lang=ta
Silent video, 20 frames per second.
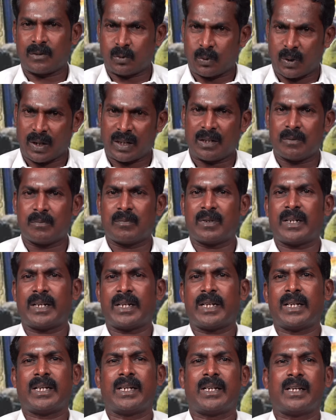துறக்கு
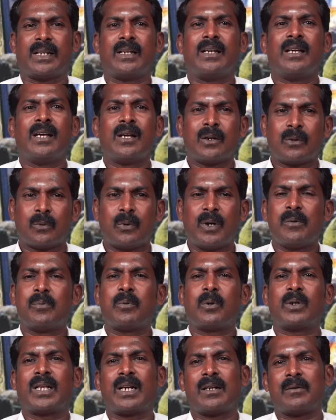முன்னாடியே
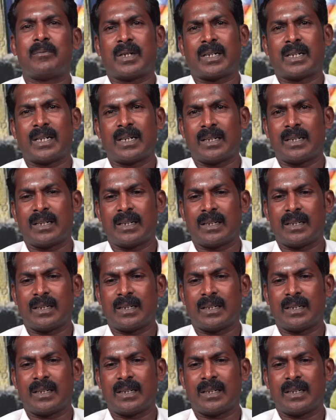குடிப்போதையில் மக்கள்